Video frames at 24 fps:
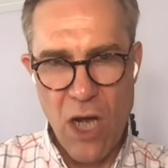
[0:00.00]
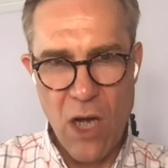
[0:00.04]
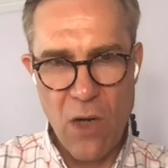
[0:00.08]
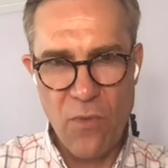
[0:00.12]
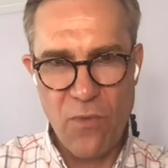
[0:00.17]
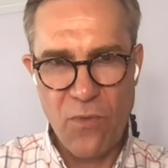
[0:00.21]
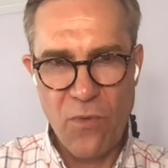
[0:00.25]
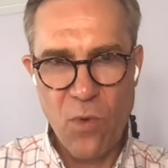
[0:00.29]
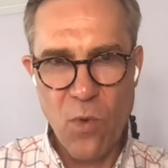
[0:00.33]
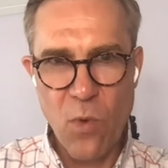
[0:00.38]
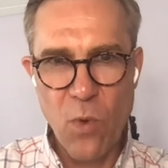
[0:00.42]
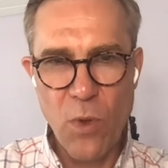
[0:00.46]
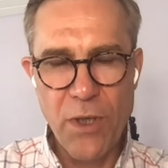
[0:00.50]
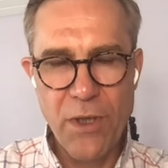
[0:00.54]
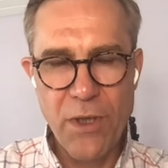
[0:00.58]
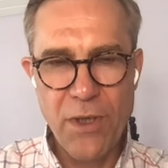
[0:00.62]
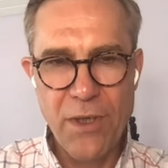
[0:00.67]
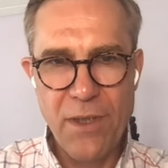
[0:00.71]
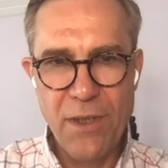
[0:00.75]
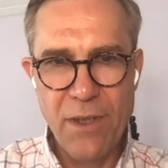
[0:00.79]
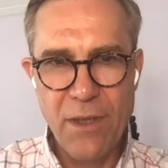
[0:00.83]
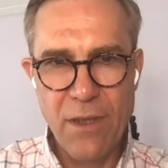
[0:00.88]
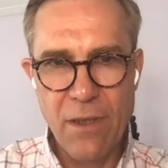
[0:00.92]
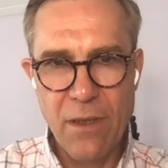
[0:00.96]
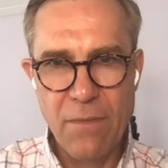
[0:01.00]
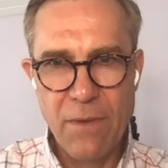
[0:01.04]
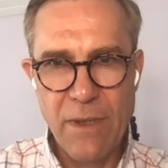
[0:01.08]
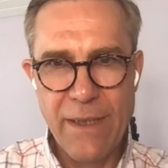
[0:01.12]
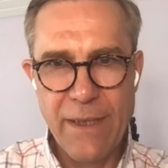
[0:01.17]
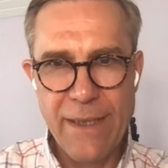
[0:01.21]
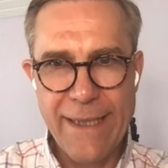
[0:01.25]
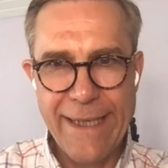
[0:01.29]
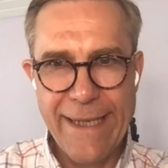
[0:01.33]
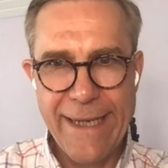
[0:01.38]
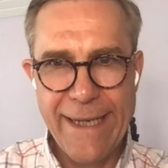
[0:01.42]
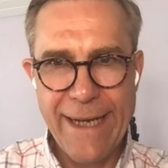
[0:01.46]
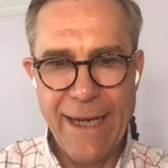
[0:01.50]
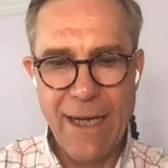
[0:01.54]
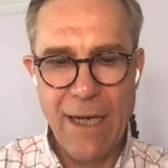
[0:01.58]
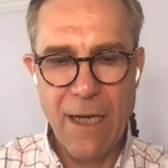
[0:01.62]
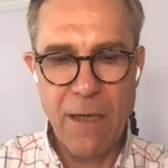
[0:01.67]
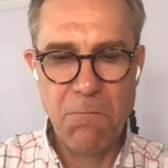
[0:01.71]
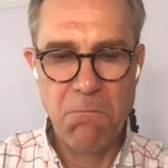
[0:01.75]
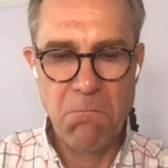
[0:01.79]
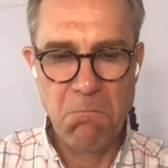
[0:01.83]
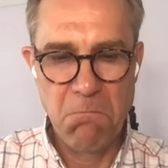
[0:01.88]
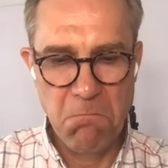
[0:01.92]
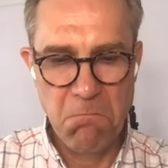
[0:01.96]
aufgrund äh,
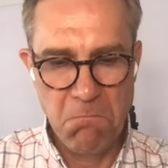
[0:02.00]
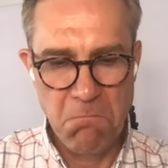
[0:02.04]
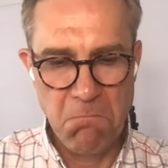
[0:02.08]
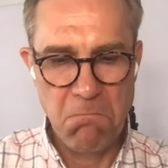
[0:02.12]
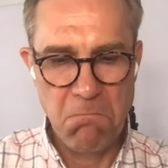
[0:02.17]
der,